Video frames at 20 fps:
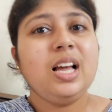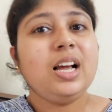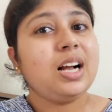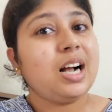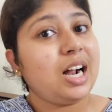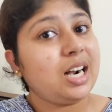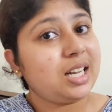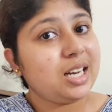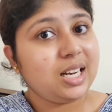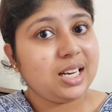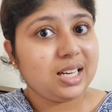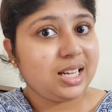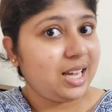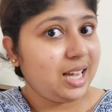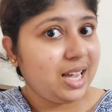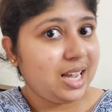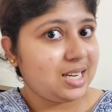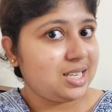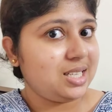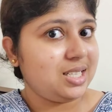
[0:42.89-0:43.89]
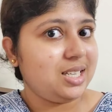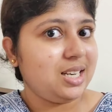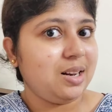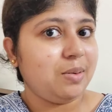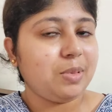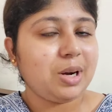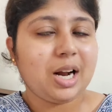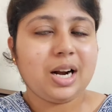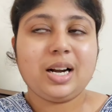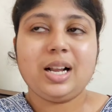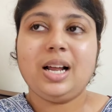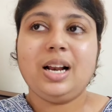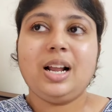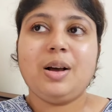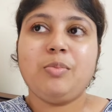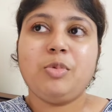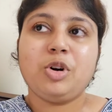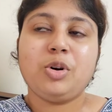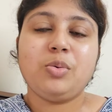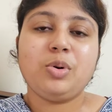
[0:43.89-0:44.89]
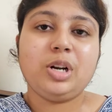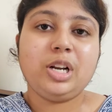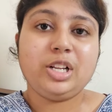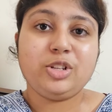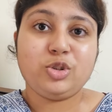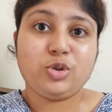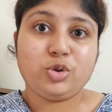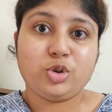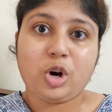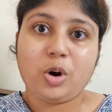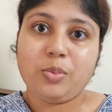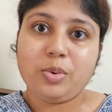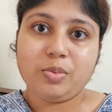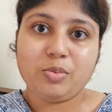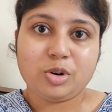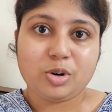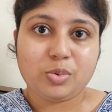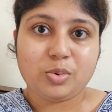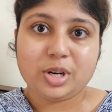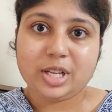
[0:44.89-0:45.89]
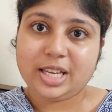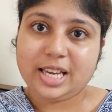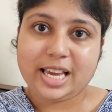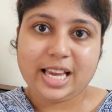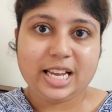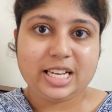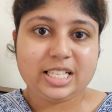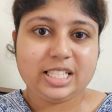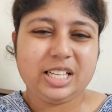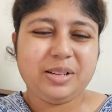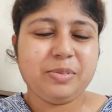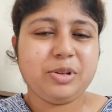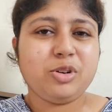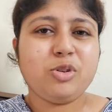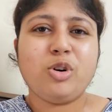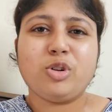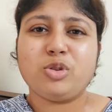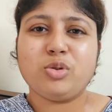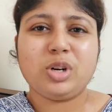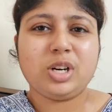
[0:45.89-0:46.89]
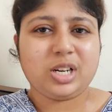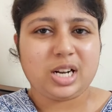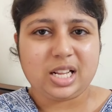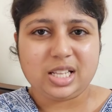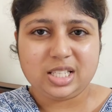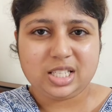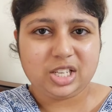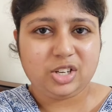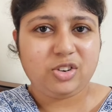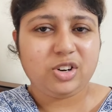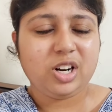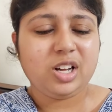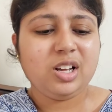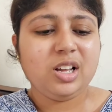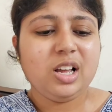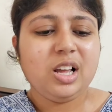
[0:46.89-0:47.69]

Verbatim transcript: কাঁঠাল খেয়ে এসেছিলাম কাঁঠাল আর মোটামুটি লিচু সবই মোটামুটি খেয়ে এসেছিলাম যেন অতটা টান ছিল না